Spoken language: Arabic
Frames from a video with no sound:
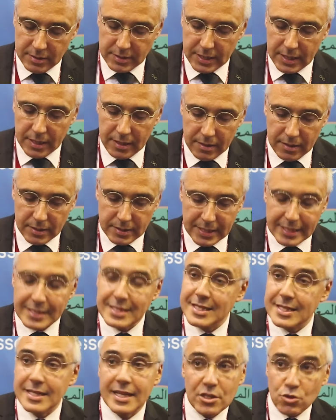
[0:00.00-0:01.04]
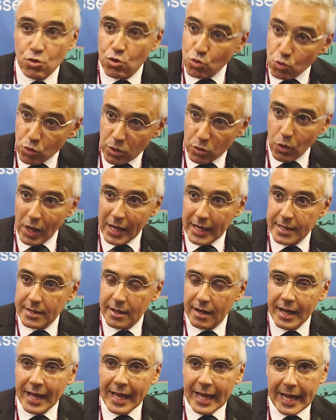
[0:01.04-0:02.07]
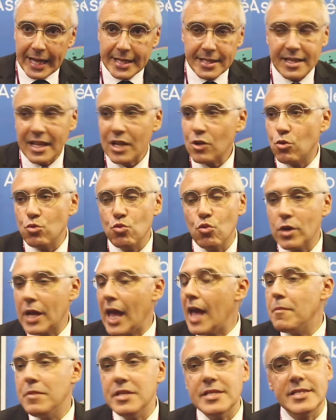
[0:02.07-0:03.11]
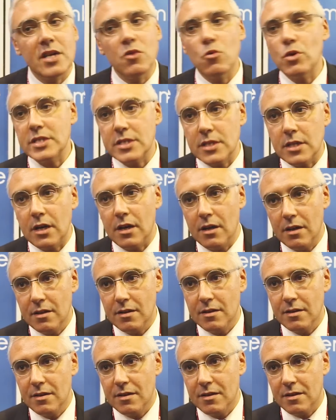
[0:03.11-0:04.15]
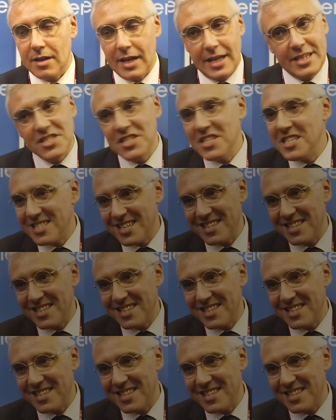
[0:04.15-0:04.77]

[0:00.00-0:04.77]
ديال ديال التسيير تكون واحده اذا غنكونوا كاملين سواسيه هادشي اللي